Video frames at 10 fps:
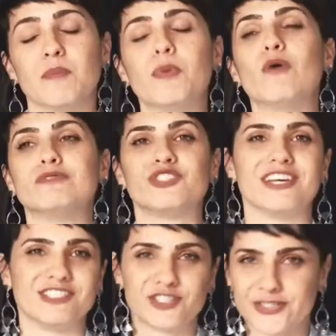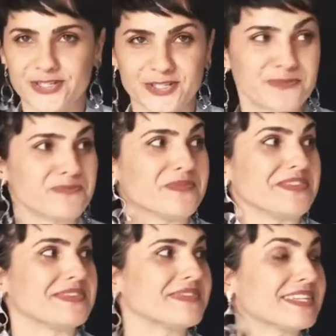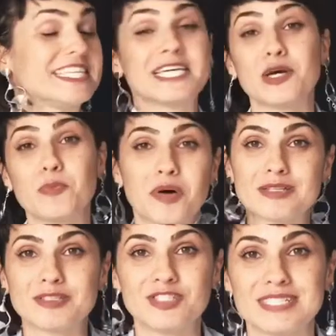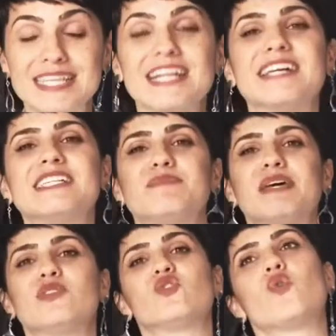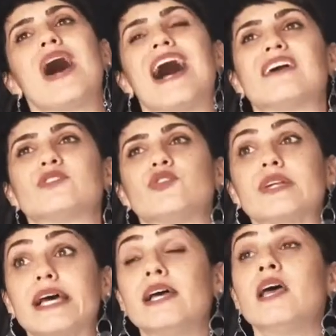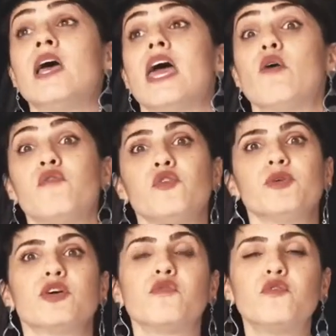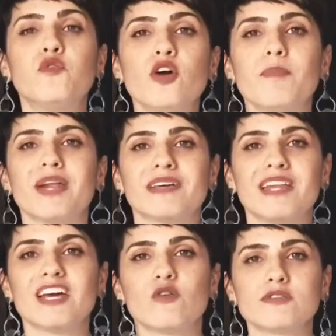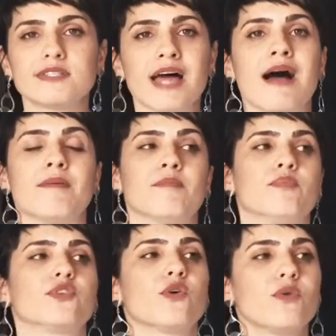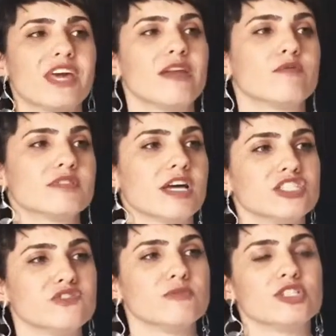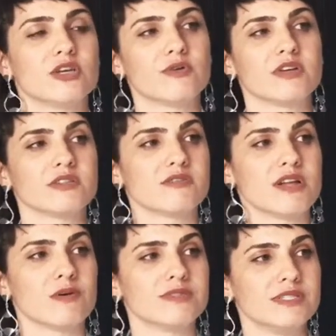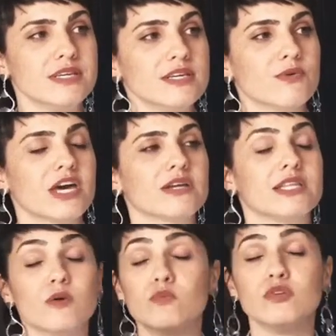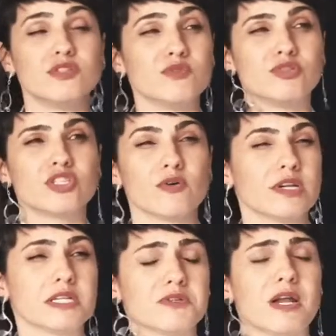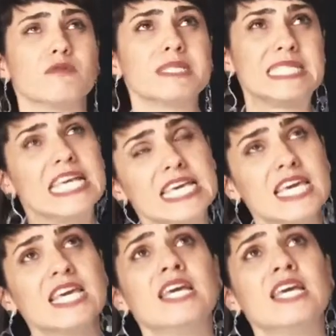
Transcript: Bom, gente, que, que eu posso dizer a respeito do Rastro, né? É um filme que eu fui para querer gostar, porque eu quero gostar de filme de terror nacional, sim. Eu quero que tenham muitos filmes de terror nacional, sim.